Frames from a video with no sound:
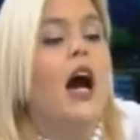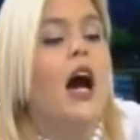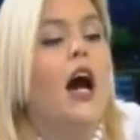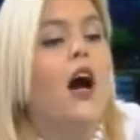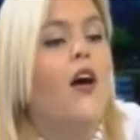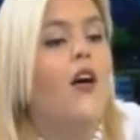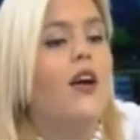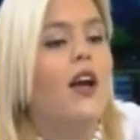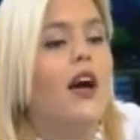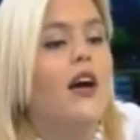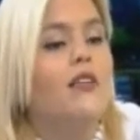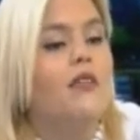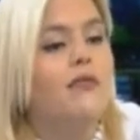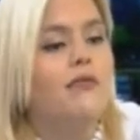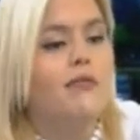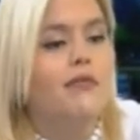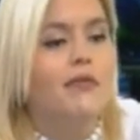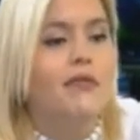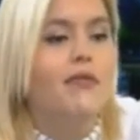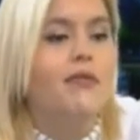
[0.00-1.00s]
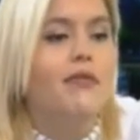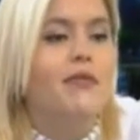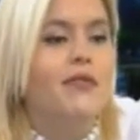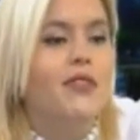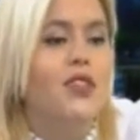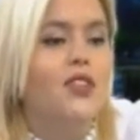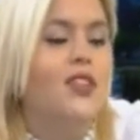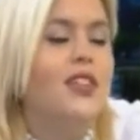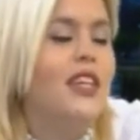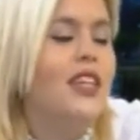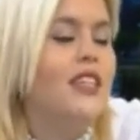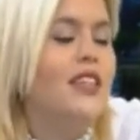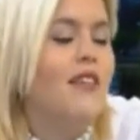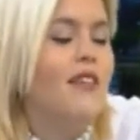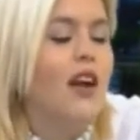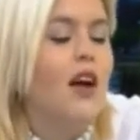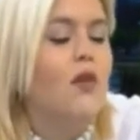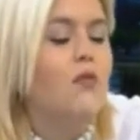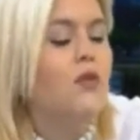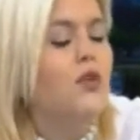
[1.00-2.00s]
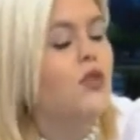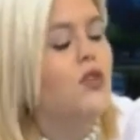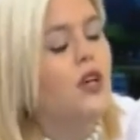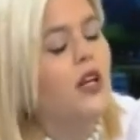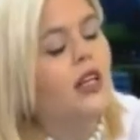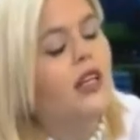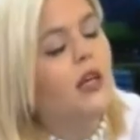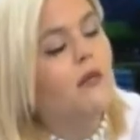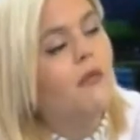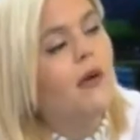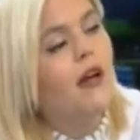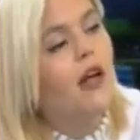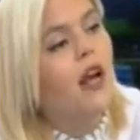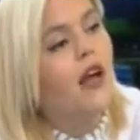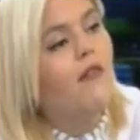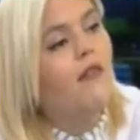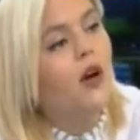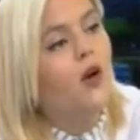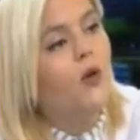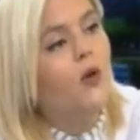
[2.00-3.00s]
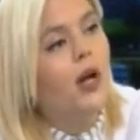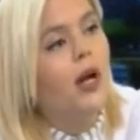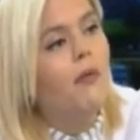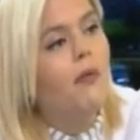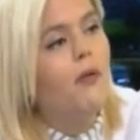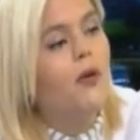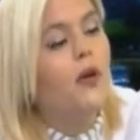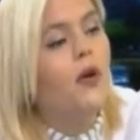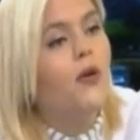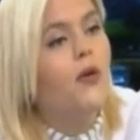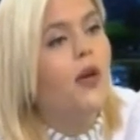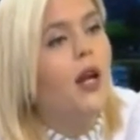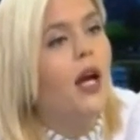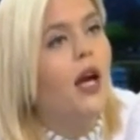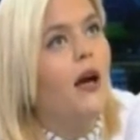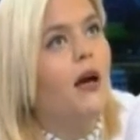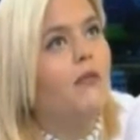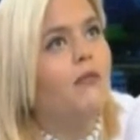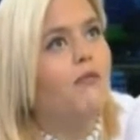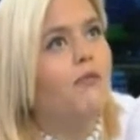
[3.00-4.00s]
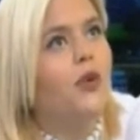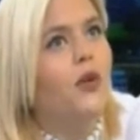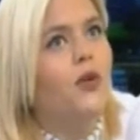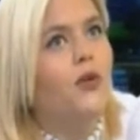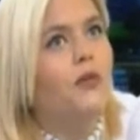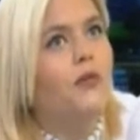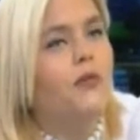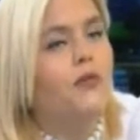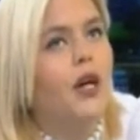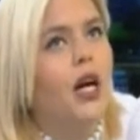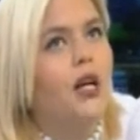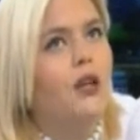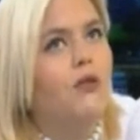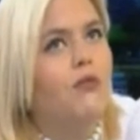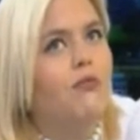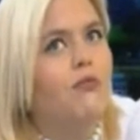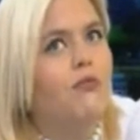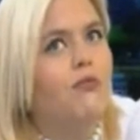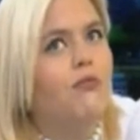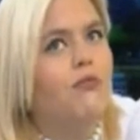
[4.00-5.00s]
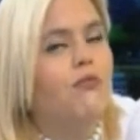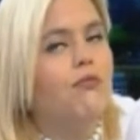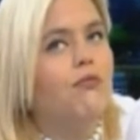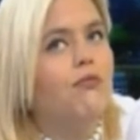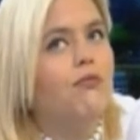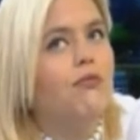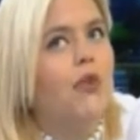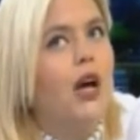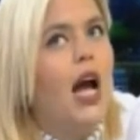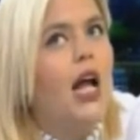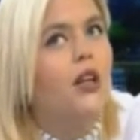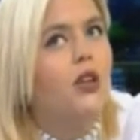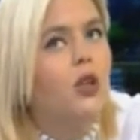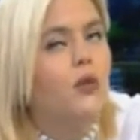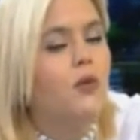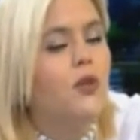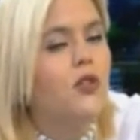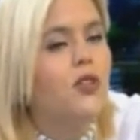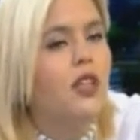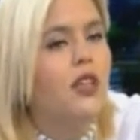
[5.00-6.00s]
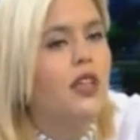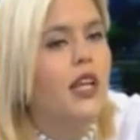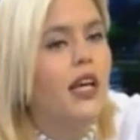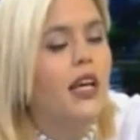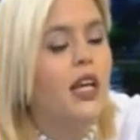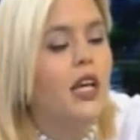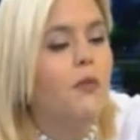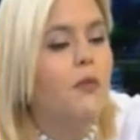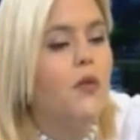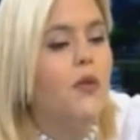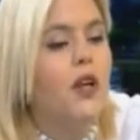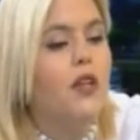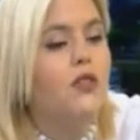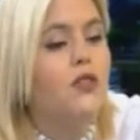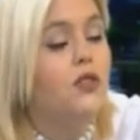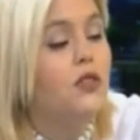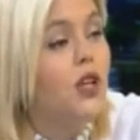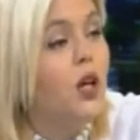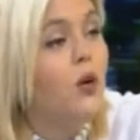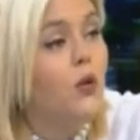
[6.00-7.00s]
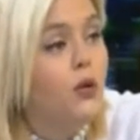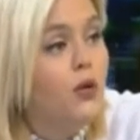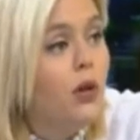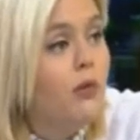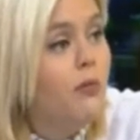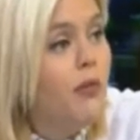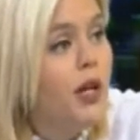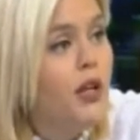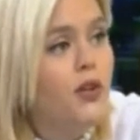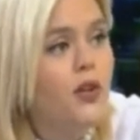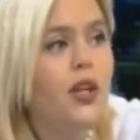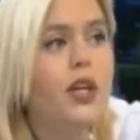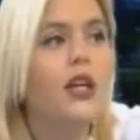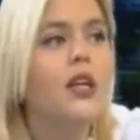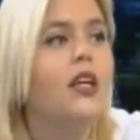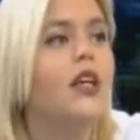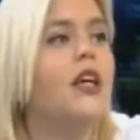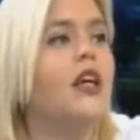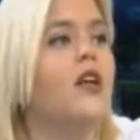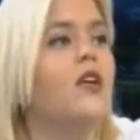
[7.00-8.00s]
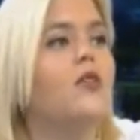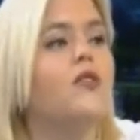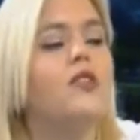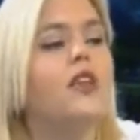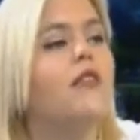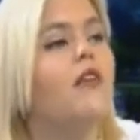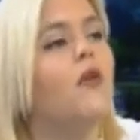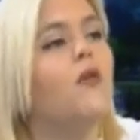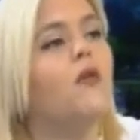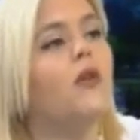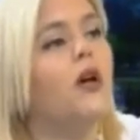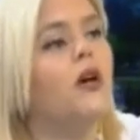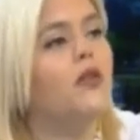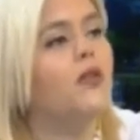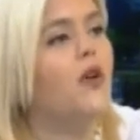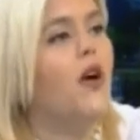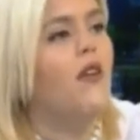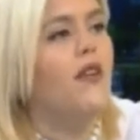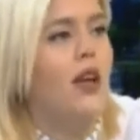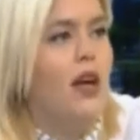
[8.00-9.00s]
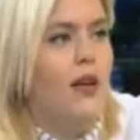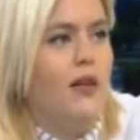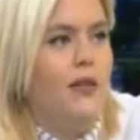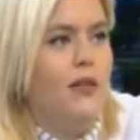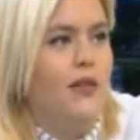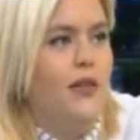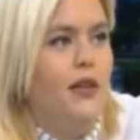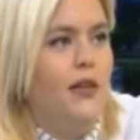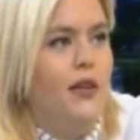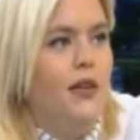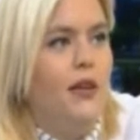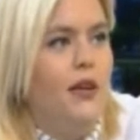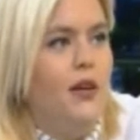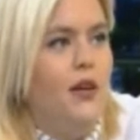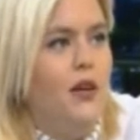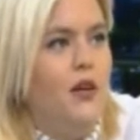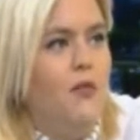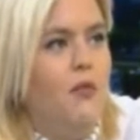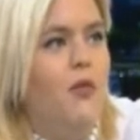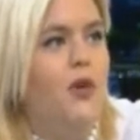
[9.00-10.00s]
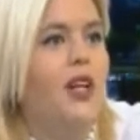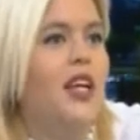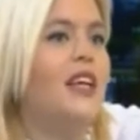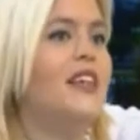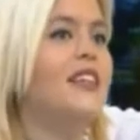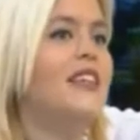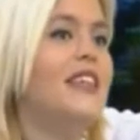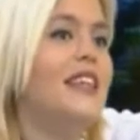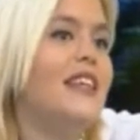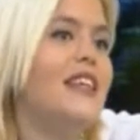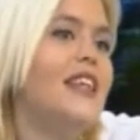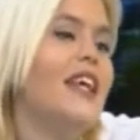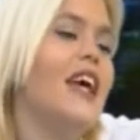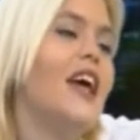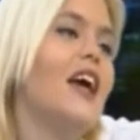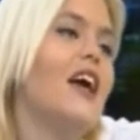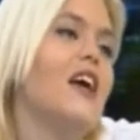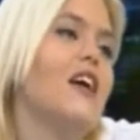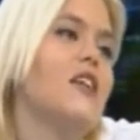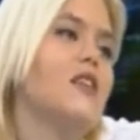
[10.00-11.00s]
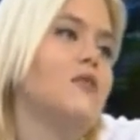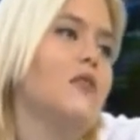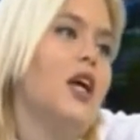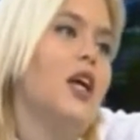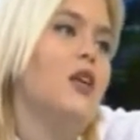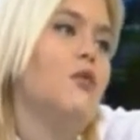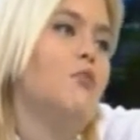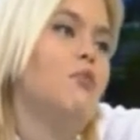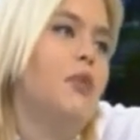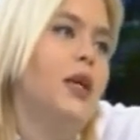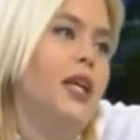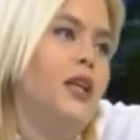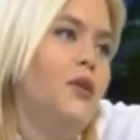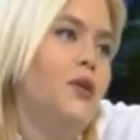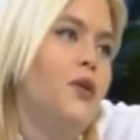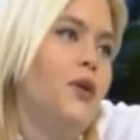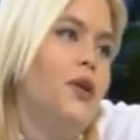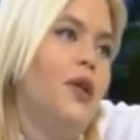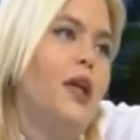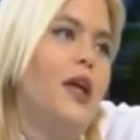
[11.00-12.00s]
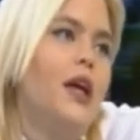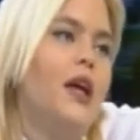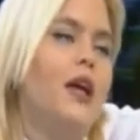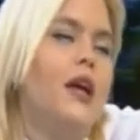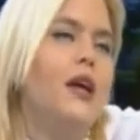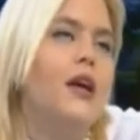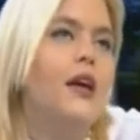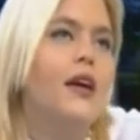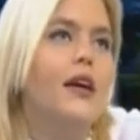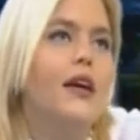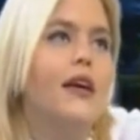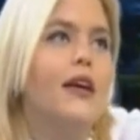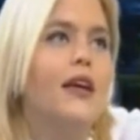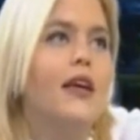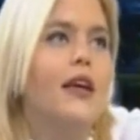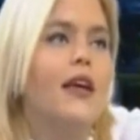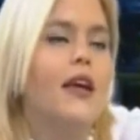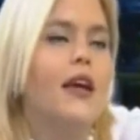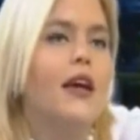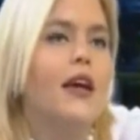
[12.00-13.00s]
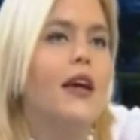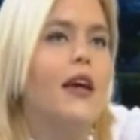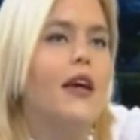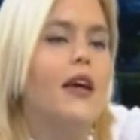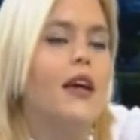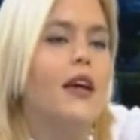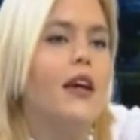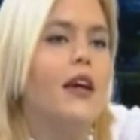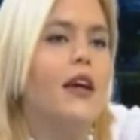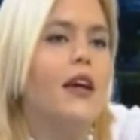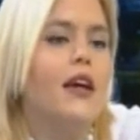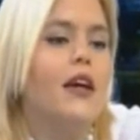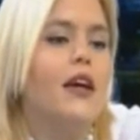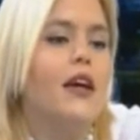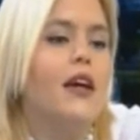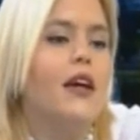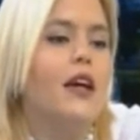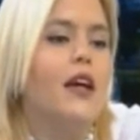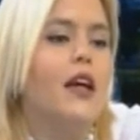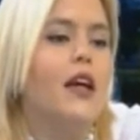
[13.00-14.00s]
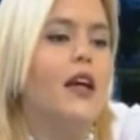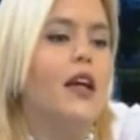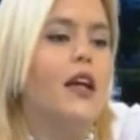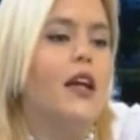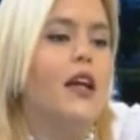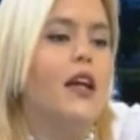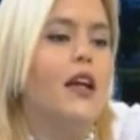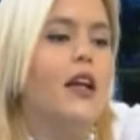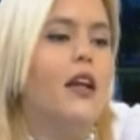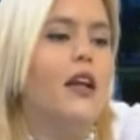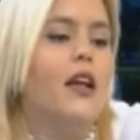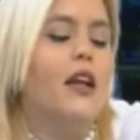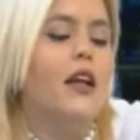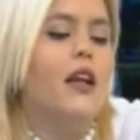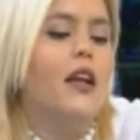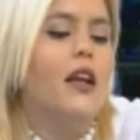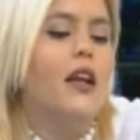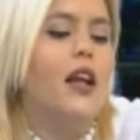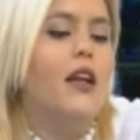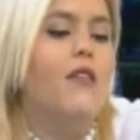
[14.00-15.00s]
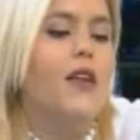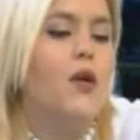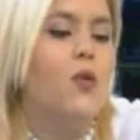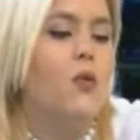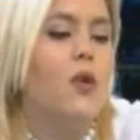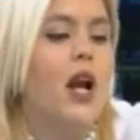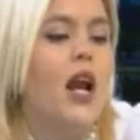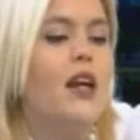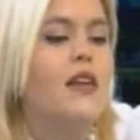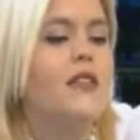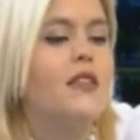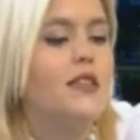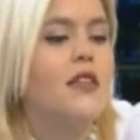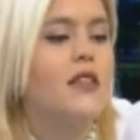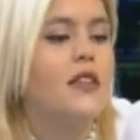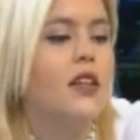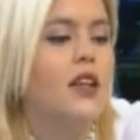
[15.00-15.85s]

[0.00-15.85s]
Ahora, yo sé que se ha hablado mucho del tema de las vacunas, pero hay, una, hay un alto porcentaje de población de adultos mayores que no se ha vacunado todavía, mm. porque existe el mito de que eh, el, el, vacunarse